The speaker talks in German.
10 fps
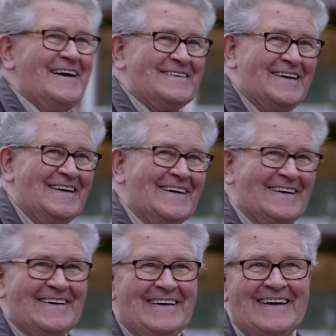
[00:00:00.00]

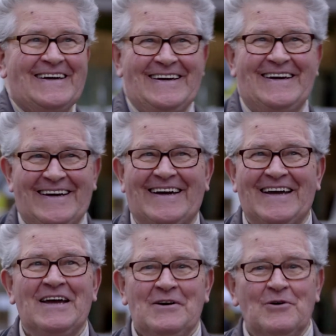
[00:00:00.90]
Gelsenkirchen. Ne?
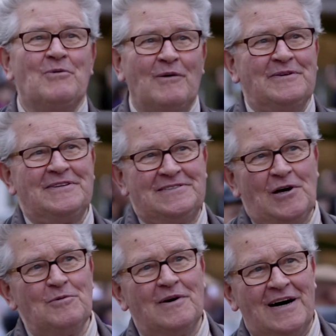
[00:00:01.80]
Und mal ein bisschen
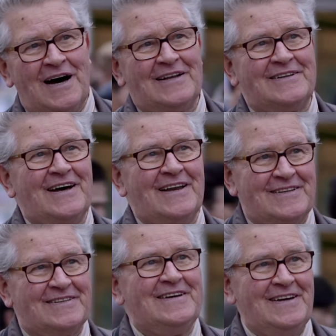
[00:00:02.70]
sauberer halten
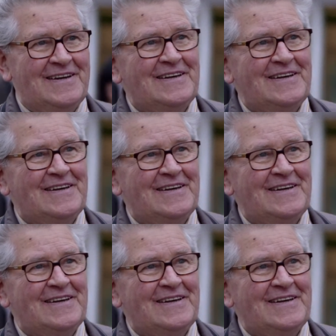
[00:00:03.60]
alles. Ne?